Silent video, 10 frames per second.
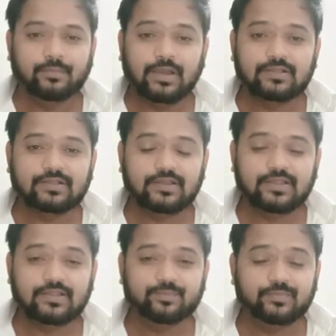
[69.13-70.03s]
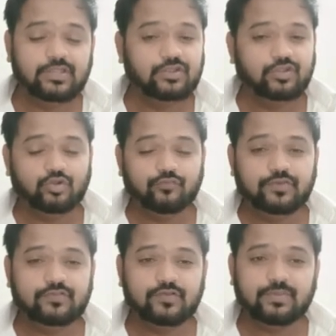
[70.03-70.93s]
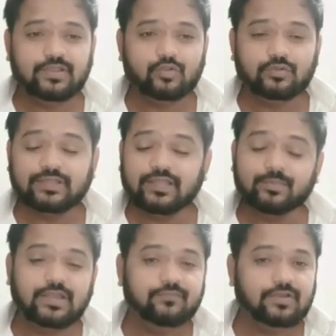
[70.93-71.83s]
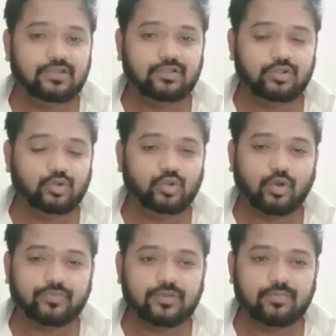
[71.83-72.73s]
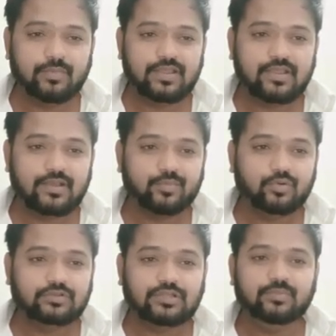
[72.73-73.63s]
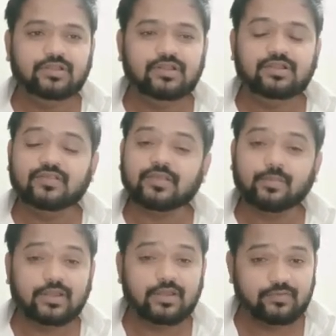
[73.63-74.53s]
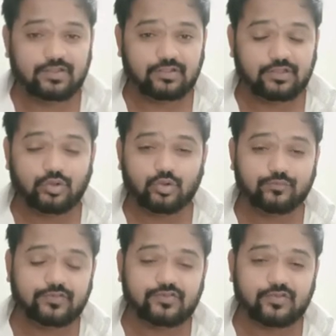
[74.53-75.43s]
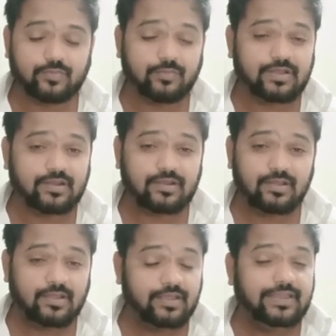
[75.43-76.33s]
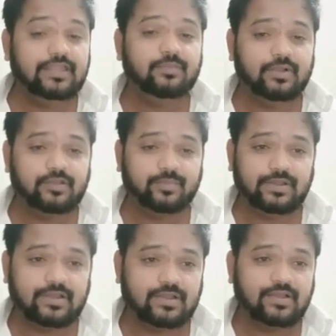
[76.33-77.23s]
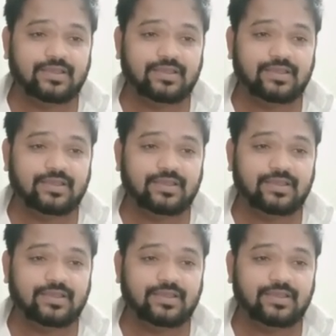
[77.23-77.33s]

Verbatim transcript: बात करें इन तीनों फीचर में तो डेथ बेनिफिट इन तीनों ही ऑप्शन में मिलेंगे आपको टर्मिनल इलनेस का बेनिफिट इन तीनों ही फीचर्स में मिलेगा इनबिल्ट मिलेगा